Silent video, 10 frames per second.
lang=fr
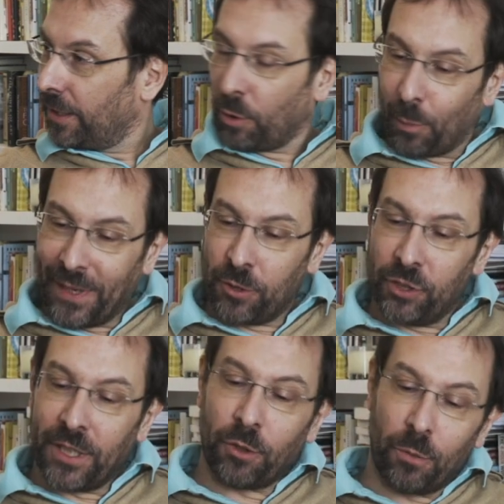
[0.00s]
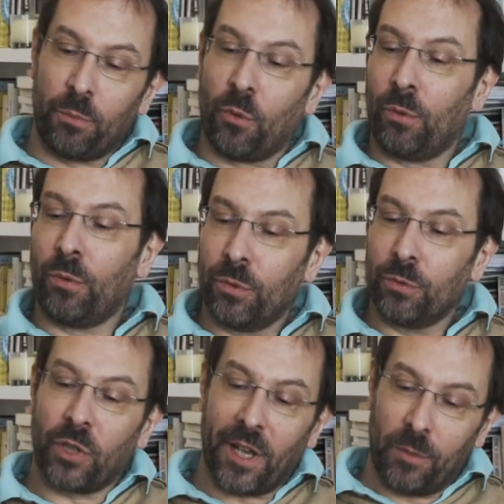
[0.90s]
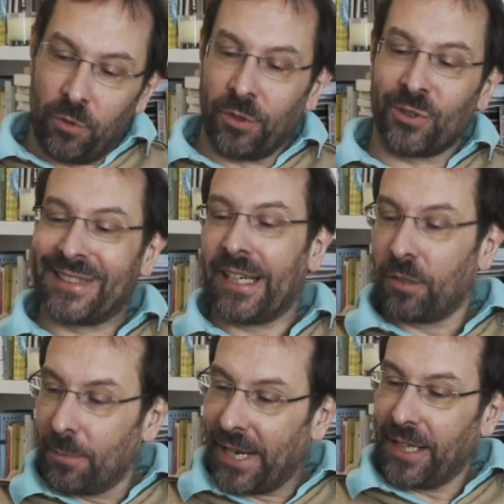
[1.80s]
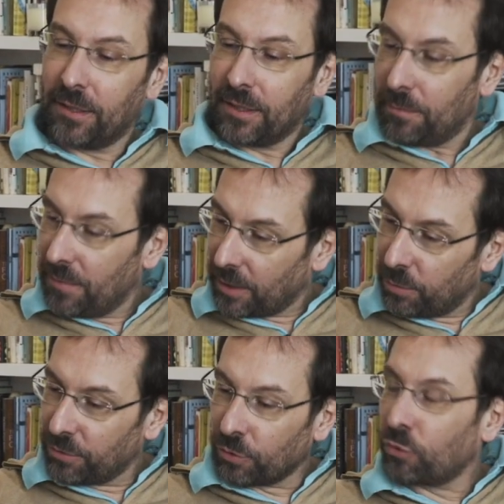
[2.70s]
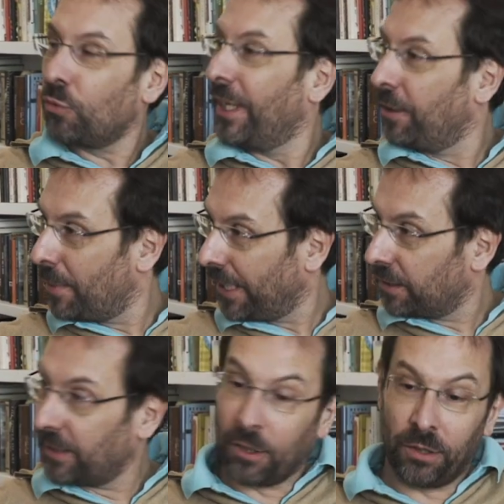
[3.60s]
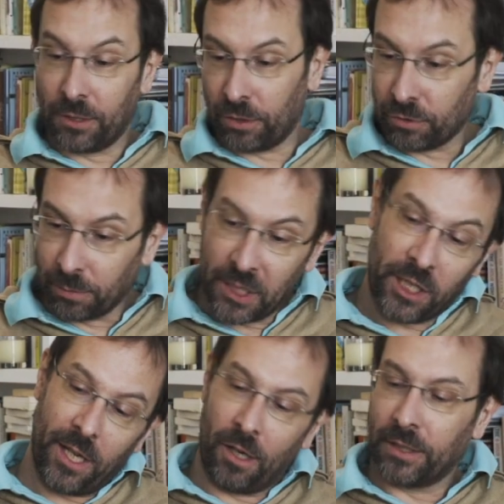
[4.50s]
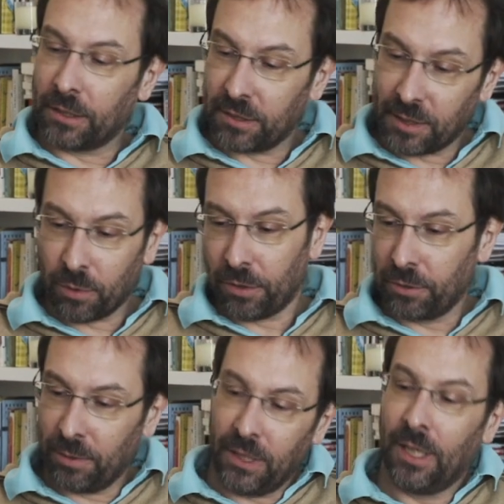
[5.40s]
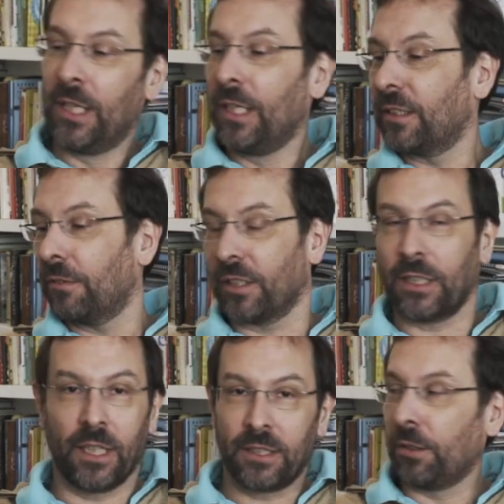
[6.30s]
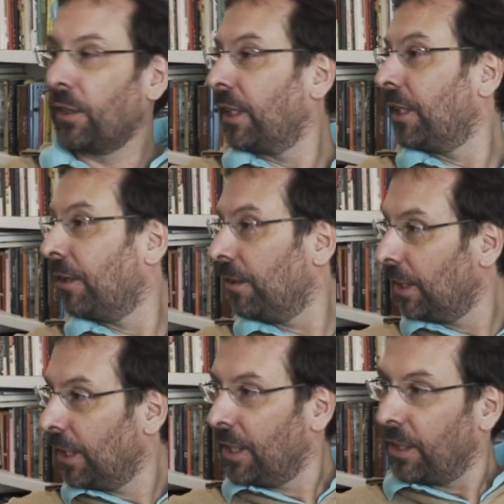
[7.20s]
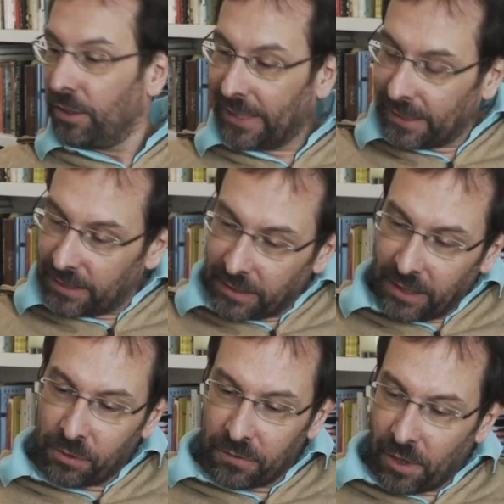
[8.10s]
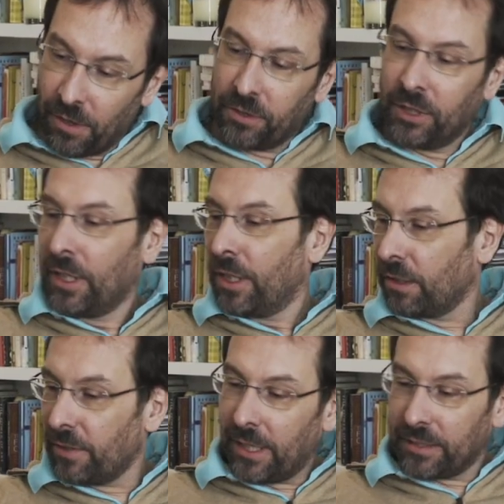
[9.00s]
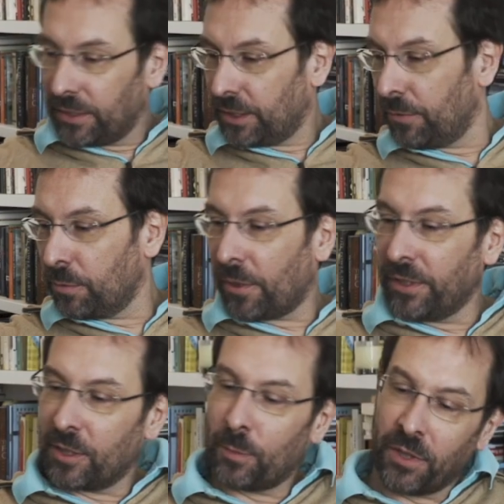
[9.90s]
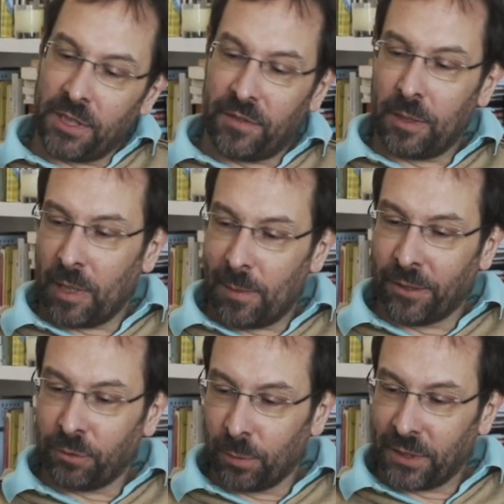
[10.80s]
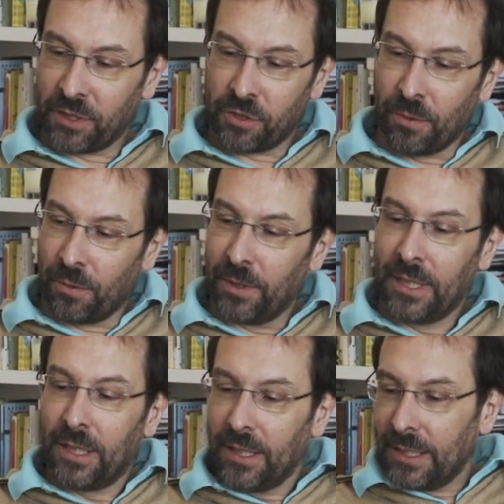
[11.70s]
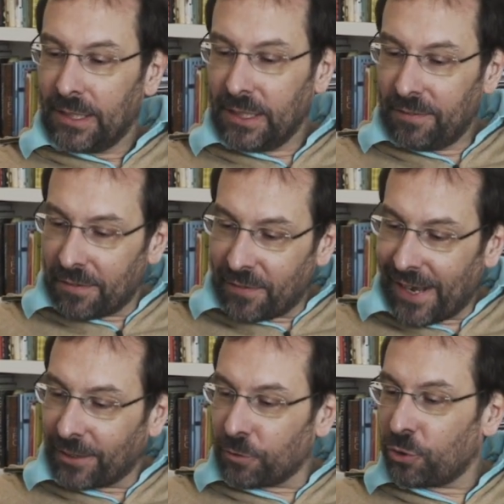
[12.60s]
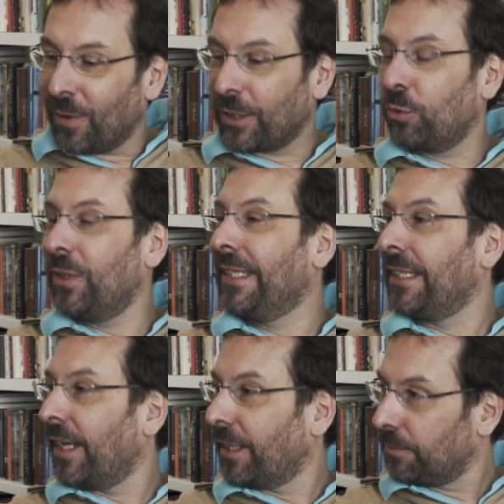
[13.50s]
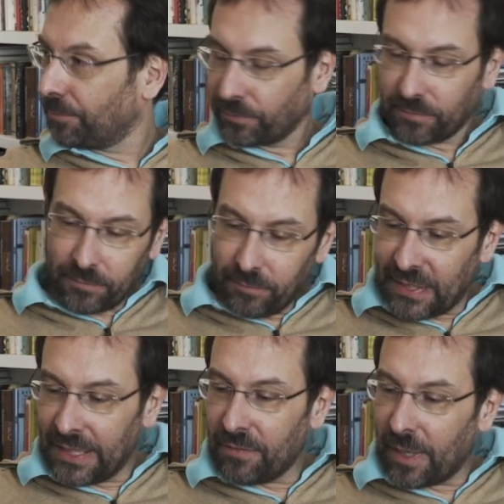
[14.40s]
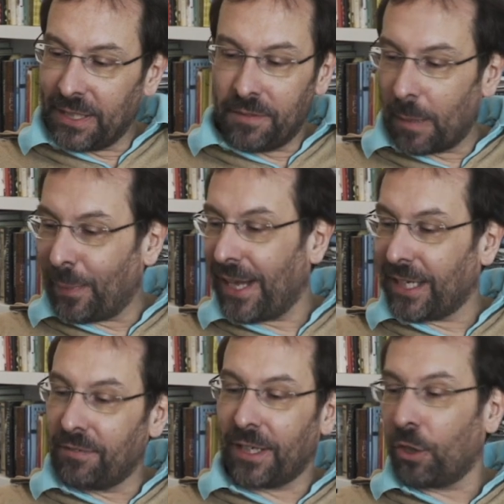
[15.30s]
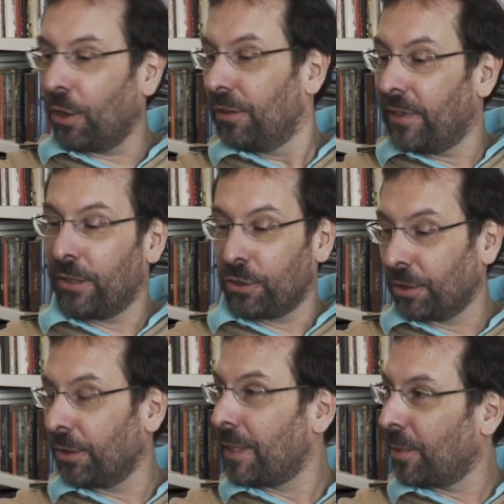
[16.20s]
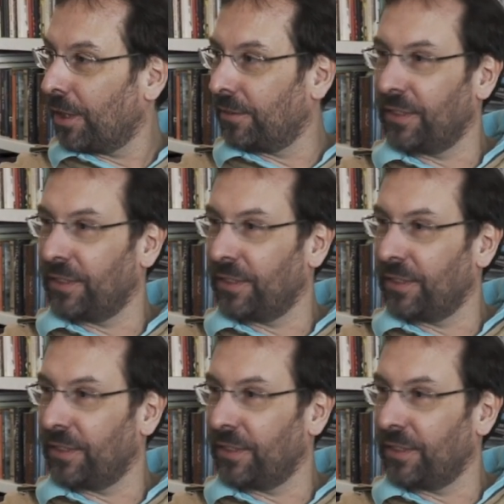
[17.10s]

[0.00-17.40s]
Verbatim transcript: Donc pas juste être bon ou très bon dans un domaine, mais bon dans tous les domaines. C'est-à-dire connaître son métier, connaître ses produits, savoir s'adresser aux clients, connaître les techniques de vente. Donc voilà, si vous prenez un sportif qui prépare une compétition, il va faire attention à tous les détails il va, il va pas arriver crevé le jour de l'épreuve.